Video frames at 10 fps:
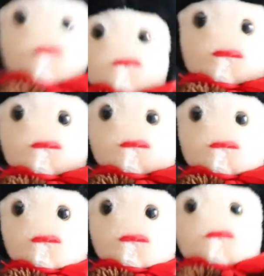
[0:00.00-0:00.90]
en
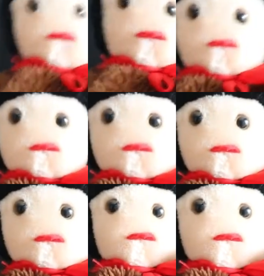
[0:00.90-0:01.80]
effet, à part Bort et
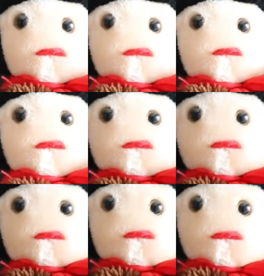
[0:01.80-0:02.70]
moi, ça
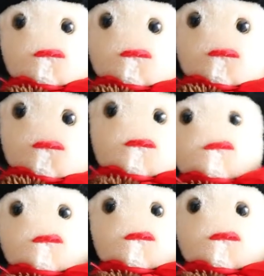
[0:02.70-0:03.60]
n'intéressait manifestement
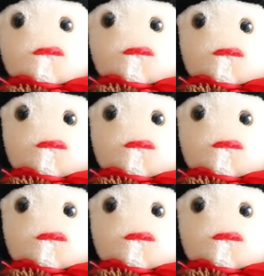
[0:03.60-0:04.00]
personne